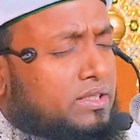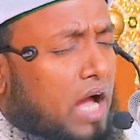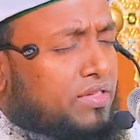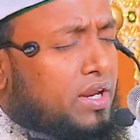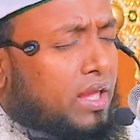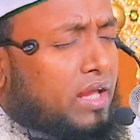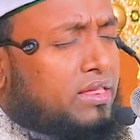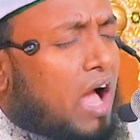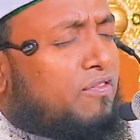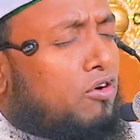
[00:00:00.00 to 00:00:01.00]
তাদেরকে
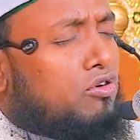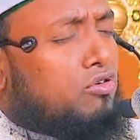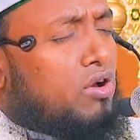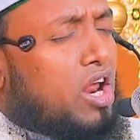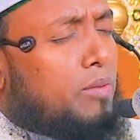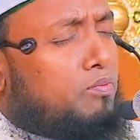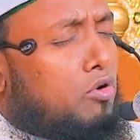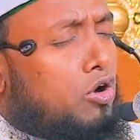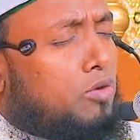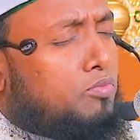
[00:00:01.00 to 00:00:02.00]
দাফন করার
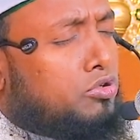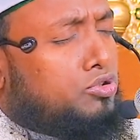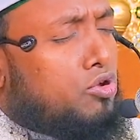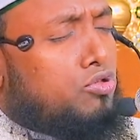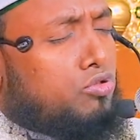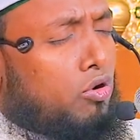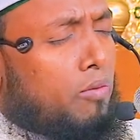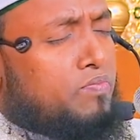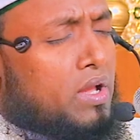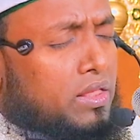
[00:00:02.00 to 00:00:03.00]
পর পর্যন্ত
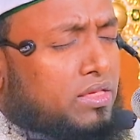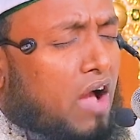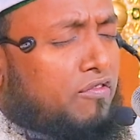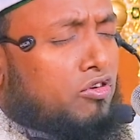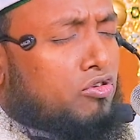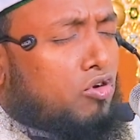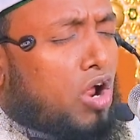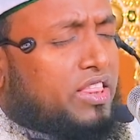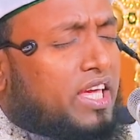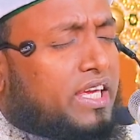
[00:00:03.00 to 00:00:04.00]
দাফন
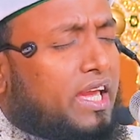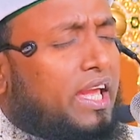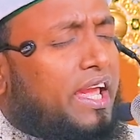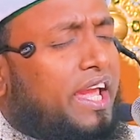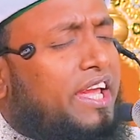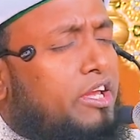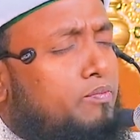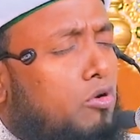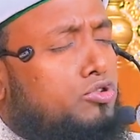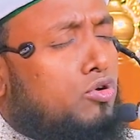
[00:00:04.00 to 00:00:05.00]
করা থেকে এই
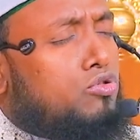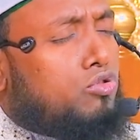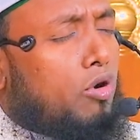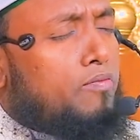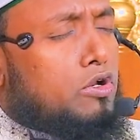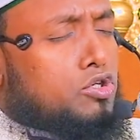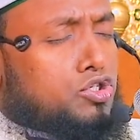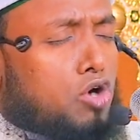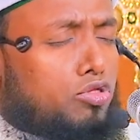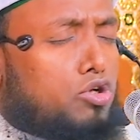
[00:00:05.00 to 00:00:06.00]
পর্যন্ত
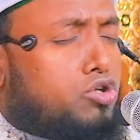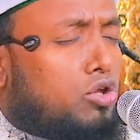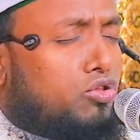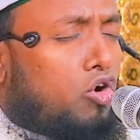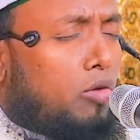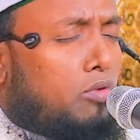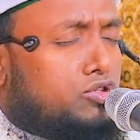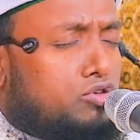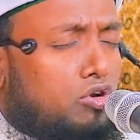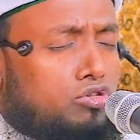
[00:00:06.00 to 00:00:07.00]
শত শত
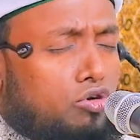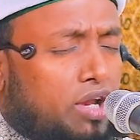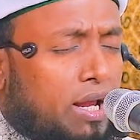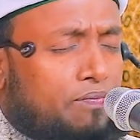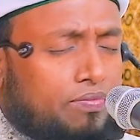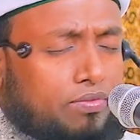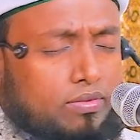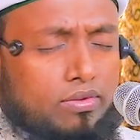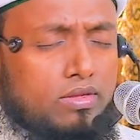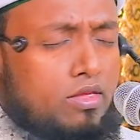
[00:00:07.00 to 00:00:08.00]
বছর ধরে
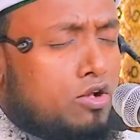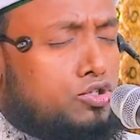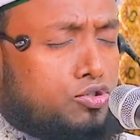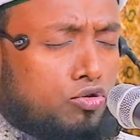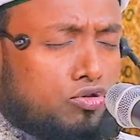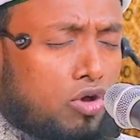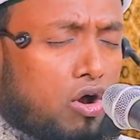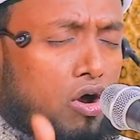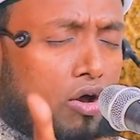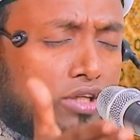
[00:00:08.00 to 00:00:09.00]

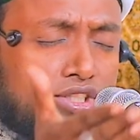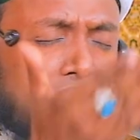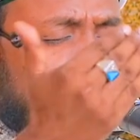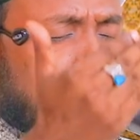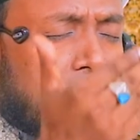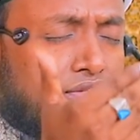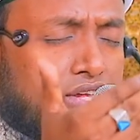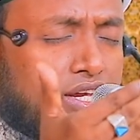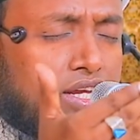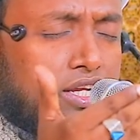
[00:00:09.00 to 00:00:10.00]
সুন্দর
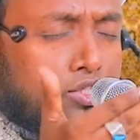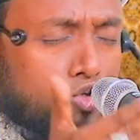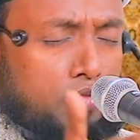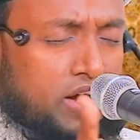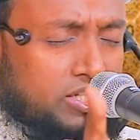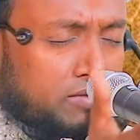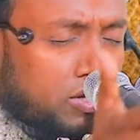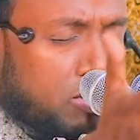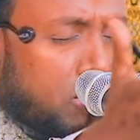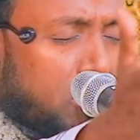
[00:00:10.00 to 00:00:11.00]
জান্নাতি সুবাস বের